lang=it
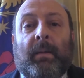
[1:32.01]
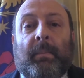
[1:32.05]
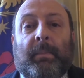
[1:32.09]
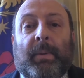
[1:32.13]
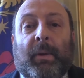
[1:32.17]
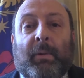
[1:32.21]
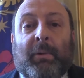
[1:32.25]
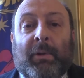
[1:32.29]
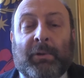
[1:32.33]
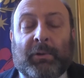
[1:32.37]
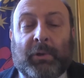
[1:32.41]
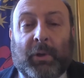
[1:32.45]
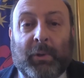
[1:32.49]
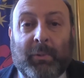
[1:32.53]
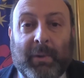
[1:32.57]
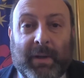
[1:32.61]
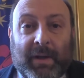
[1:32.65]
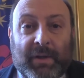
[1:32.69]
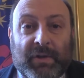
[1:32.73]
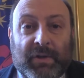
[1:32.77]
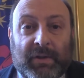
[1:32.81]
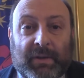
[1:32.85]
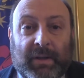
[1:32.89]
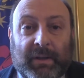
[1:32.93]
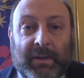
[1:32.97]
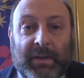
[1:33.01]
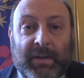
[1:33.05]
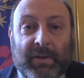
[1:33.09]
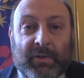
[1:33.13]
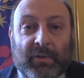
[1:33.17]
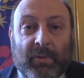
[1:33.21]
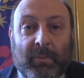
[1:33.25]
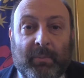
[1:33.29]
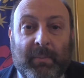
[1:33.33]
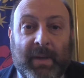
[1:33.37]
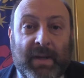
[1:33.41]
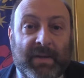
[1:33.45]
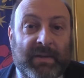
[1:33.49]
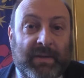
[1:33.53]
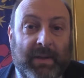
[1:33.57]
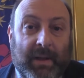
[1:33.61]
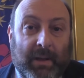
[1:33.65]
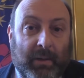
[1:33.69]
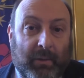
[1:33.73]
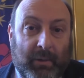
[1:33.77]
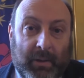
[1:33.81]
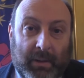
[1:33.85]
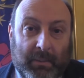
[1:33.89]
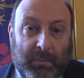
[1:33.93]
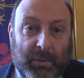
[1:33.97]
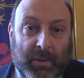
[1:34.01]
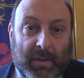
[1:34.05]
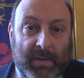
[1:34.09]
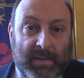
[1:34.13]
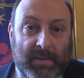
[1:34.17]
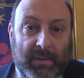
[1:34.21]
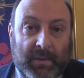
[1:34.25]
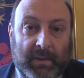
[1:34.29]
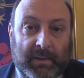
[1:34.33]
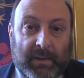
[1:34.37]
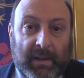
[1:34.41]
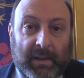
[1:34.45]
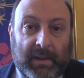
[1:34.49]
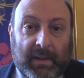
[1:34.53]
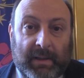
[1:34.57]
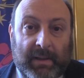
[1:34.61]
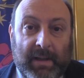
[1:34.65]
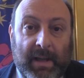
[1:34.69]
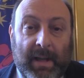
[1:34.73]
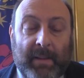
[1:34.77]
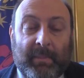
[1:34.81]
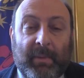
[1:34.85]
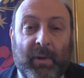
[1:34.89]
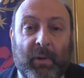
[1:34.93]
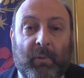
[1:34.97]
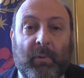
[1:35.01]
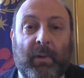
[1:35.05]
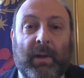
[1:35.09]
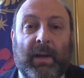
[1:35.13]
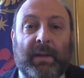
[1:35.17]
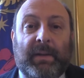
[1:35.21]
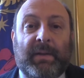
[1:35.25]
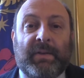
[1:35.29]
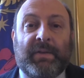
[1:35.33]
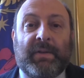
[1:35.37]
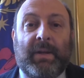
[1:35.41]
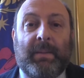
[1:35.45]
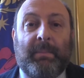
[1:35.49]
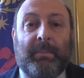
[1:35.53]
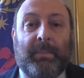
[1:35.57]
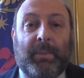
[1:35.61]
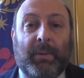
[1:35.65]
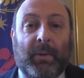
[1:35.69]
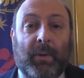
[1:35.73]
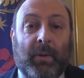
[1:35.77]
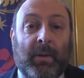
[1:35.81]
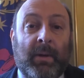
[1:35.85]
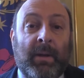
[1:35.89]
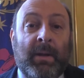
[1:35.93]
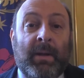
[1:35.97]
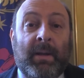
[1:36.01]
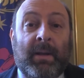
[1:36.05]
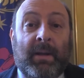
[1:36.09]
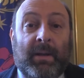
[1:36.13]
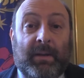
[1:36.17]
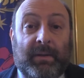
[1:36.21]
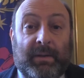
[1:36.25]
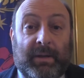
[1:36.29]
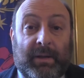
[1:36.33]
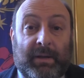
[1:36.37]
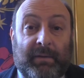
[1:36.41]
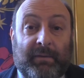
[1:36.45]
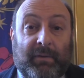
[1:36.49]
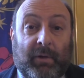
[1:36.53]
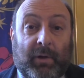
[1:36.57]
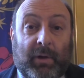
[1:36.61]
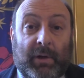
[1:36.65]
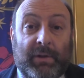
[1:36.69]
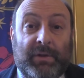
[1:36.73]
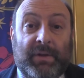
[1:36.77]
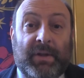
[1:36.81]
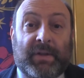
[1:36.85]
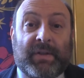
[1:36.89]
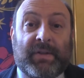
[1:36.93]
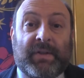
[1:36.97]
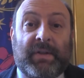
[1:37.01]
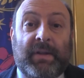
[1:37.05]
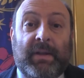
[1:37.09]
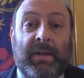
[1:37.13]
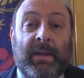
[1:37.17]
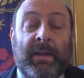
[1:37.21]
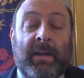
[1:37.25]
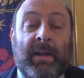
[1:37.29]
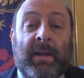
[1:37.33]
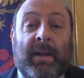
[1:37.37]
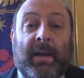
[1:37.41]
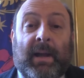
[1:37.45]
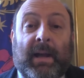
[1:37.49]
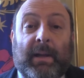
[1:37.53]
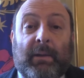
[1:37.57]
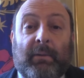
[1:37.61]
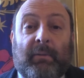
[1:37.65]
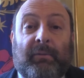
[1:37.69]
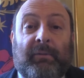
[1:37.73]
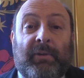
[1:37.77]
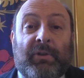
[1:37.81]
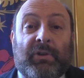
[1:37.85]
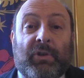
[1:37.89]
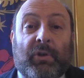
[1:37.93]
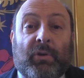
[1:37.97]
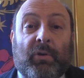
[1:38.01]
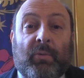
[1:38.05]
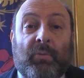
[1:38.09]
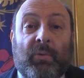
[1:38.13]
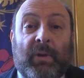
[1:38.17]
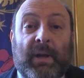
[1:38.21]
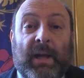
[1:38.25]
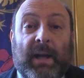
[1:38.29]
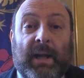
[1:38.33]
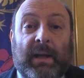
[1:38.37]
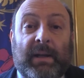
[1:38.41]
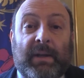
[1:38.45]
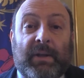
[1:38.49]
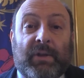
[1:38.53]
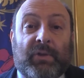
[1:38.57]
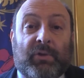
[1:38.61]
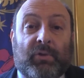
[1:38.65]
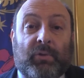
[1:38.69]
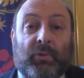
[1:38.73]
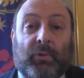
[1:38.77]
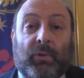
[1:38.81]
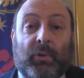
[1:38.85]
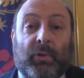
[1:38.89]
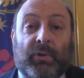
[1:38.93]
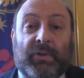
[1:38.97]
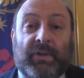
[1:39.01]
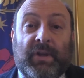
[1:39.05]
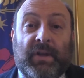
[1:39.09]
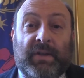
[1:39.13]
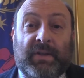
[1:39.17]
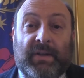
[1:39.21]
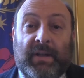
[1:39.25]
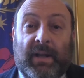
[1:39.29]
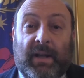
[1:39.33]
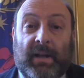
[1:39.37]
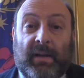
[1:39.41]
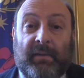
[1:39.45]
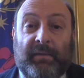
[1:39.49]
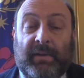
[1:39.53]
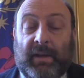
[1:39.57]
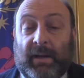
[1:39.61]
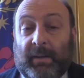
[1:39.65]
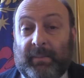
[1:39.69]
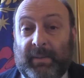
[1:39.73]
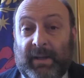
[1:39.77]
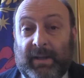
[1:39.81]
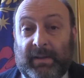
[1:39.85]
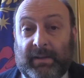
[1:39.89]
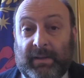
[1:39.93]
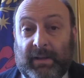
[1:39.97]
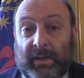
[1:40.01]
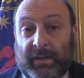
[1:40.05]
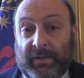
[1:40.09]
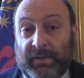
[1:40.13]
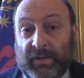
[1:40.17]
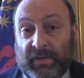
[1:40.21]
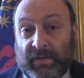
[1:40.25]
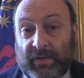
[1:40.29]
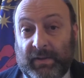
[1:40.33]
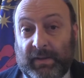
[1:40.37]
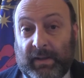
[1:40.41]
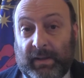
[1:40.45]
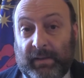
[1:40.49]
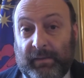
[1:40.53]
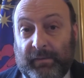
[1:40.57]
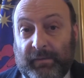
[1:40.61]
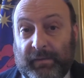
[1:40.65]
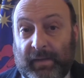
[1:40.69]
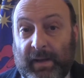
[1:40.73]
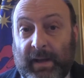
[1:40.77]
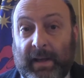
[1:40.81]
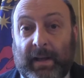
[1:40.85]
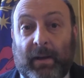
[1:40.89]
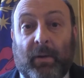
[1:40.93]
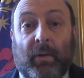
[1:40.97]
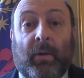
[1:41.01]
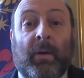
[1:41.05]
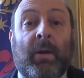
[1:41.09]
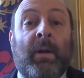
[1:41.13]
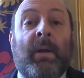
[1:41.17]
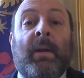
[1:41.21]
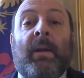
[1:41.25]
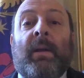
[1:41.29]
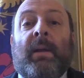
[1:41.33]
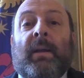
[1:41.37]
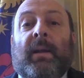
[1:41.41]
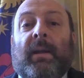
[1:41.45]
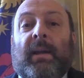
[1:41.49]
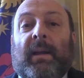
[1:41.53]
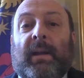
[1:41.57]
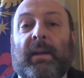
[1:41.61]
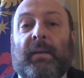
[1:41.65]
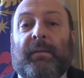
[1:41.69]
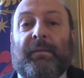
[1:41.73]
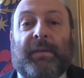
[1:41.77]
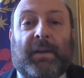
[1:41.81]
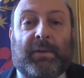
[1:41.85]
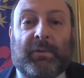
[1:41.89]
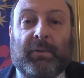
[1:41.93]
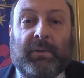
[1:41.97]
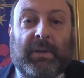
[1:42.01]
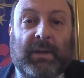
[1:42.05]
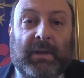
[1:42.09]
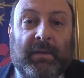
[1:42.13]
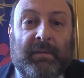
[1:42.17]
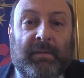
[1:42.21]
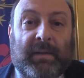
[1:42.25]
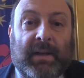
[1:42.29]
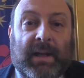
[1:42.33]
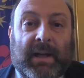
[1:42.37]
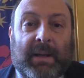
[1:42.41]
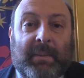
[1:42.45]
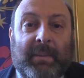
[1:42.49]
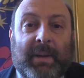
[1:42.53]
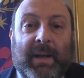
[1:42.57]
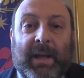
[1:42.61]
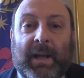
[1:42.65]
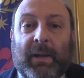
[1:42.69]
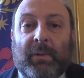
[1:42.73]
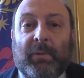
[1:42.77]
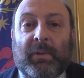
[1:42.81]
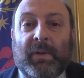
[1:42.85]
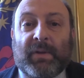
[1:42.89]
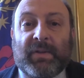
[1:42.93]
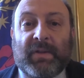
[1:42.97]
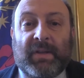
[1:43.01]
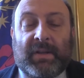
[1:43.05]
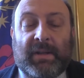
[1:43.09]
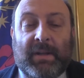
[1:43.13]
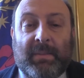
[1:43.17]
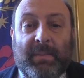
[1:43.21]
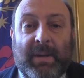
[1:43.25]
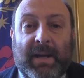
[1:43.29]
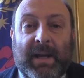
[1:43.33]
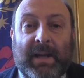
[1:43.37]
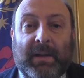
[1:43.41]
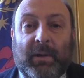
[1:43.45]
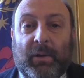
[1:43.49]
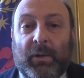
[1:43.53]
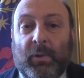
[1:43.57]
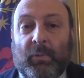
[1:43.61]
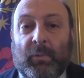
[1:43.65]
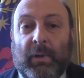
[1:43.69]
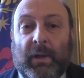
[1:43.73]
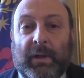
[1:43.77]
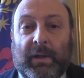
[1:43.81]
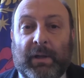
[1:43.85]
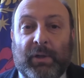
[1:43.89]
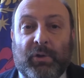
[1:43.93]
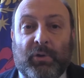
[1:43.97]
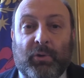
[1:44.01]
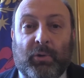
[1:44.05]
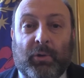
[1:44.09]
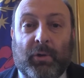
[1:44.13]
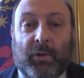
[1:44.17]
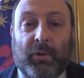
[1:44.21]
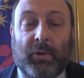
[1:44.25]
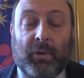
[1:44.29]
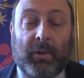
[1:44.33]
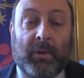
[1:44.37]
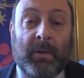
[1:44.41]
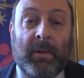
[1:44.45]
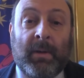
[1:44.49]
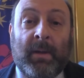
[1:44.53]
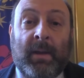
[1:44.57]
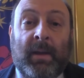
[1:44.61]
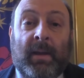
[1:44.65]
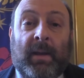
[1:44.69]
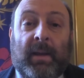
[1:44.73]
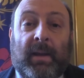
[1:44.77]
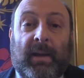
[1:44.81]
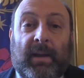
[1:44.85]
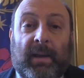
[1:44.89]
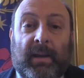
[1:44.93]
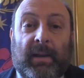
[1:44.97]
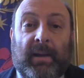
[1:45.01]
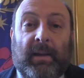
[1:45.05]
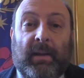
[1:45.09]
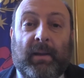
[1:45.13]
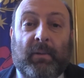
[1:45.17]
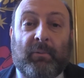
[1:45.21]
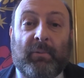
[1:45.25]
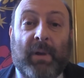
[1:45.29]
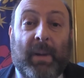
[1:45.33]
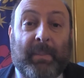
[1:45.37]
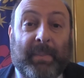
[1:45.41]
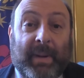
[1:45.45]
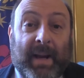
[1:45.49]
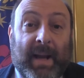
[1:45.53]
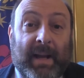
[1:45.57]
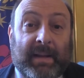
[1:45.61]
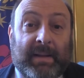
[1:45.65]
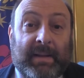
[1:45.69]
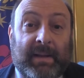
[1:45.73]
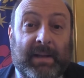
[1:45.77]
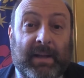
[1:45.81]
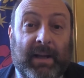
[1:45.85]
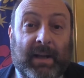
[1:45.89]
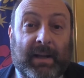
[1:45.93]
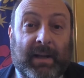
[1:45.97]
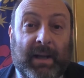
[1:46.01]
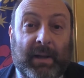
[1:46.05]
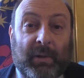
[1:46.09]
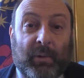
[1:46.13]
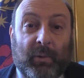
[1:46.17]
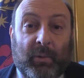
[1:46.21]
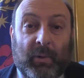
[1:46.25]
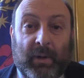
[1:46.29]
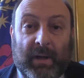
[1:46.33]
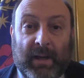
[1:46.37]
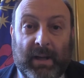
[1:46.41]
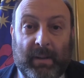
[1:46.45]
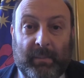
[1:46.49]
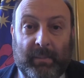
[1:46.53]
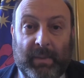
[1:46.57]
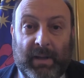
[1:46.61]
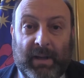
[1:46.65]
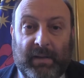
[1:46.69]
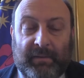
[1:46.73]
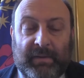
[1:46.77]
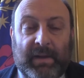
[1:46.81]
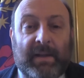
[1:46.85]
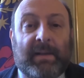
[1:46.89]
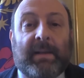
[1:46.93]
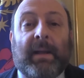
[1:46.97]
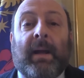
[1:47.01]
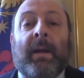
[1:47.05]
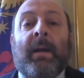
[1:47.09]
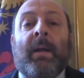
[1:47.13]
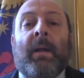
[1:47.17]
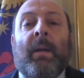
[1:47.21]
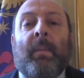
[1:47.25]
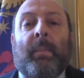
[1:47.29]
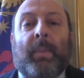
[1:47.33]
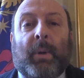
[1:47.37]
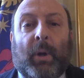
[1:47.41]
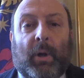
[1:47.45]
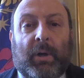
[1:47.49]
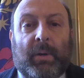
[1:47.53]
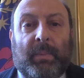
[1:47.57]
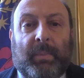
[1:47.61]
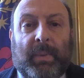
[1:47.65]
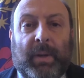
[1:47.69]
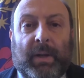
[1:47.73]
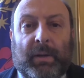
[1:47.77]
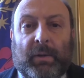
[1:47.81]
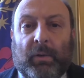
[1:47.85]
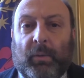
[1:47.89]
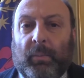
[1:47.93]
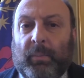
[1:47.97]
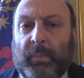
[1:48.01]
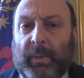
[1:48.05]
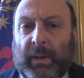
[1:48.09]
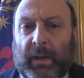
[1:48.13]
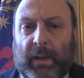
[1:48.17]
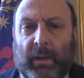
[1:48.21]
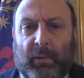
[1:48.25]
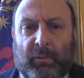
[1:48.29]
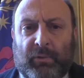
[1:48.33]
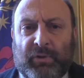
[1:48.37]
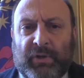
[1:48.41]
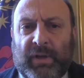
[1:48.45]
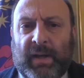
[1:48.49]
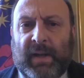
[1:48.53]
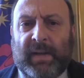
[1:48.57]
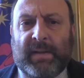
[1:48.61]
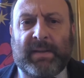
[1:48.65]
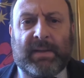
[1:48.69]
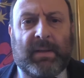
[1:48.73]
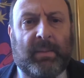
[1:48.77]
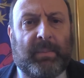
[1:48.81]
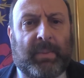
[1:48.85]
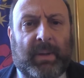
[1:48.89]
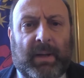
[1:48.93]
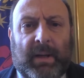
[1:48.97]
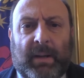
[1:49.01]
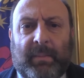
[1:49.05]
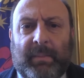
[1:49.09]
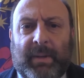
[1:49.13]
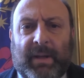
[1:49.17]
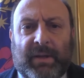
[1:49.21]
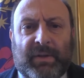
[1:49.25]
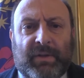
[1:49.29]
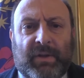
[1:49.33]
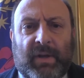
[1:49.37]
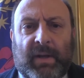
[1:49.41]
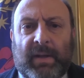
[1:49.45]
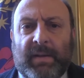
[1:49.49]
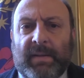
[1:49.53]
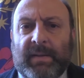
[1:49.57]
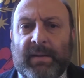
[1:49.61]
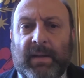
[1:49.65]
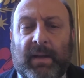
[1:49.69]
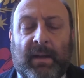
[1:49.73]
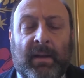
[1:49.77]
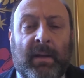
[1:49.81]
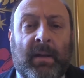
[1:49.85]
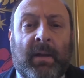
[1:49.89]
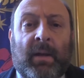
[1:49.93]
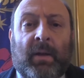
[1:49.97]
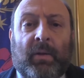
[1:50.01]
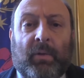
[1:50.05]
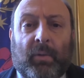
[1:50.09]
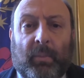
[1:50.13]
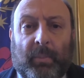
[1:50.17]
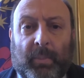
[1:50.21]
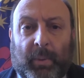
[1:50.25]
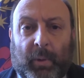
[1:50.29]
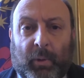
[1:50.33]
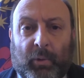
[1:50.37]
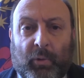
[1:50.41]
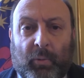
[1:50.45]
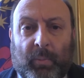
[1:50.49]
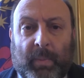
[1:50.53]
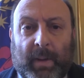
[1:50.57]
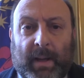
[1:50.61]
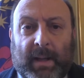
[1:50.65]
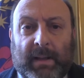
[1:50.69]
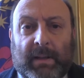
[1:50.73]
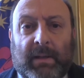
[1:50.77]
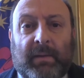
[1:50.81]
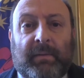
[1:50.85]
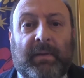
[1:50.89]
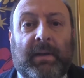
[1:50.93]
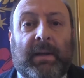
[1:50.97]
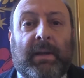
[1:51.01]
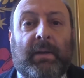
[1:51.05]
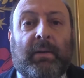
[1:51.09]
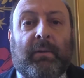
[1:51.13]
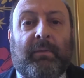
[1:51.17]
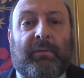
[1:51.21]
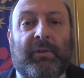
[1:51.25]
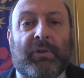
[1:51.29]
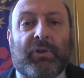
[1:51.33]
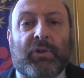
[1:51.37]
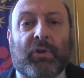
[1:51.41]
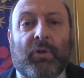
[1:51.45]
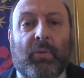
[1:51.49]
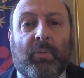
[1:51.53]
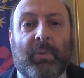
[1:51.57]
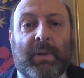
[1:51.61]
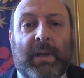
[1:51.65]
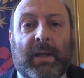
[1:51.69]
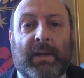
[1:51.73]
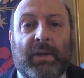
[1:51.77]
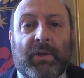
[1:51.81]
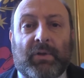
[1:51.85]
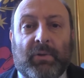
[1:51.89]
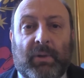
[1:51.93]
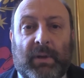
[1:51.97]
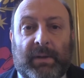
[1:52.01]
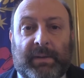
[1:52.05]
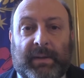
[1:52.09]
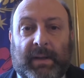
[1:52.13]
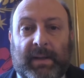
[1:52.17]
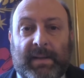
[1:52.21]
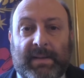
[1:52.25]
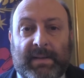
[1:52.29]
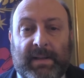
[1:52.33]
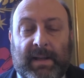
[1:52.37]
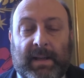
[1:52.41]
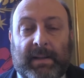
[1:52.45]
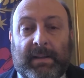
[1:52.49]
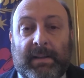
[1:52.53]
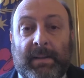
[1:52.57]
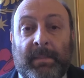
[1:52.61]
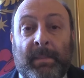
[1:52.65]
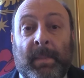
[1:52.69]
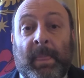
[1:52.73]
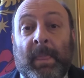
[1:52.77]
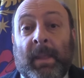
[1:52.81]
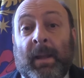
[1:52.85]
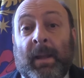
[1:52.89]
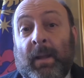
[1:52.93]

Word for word: Per quanto riguarda i cittadini sommesi, la collaborazione che chiediamo è quella, ad esempio, di rivolgersi agli uffici comunali solo se si ha veramente necessità di farlo. Eh, il fatto di rinviare magari di una settimana o di qualche giorno eh, una pratica credo non cambi la vita, però ripeto, per le urgenze, per le emergenze non preoccupatevi, gli uffici comunali sono attrezzati.